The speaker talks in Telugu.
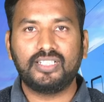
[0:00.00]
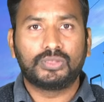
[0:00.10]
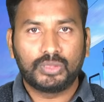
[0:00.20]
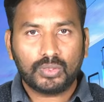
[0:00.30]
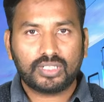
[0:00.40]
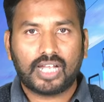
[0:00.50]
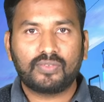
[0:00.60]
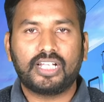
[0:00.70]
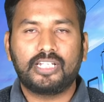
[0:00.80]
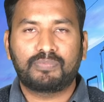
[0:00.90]
జూన్
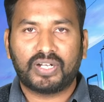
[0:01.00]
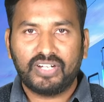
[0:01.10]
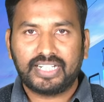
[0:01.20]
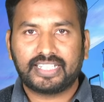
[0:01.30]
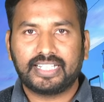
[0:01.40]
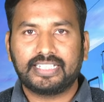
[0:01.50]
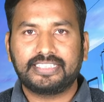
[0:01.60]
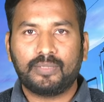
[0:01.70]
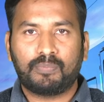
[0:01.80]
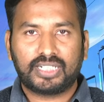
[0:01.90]
నాలుగున ఈ ప్రైవేట్ ట్రైన్
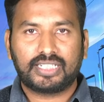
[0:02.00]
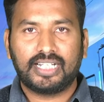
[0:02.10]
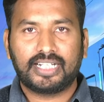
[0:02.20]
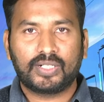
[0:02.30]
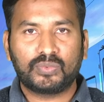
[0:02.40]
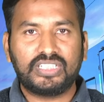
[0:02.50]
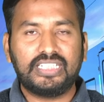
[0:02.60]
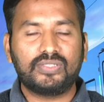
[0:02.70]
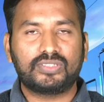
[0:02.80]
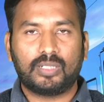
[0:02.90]
అయితే పట్టాలెక్కనుంది
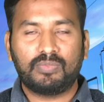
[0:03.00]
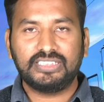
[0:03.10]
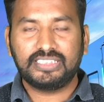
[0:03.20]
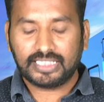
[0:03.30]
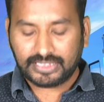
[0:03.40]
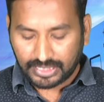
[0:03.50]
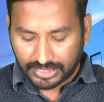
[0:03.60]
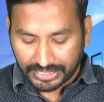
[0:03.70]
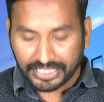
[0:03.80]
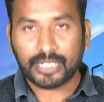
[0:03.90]
ఇందుకు సంబంధించి అయితే
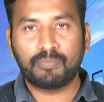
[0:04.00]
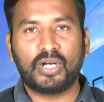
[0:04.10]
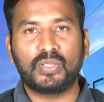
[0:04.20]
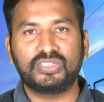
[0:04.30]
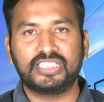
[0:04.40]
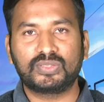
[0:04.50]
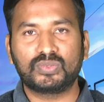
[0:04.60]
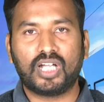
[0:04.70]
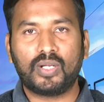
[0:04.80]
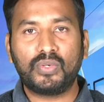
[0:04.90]
అన్ని ఏర్పాట్లు
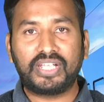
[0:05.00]
చేస్తున్నారు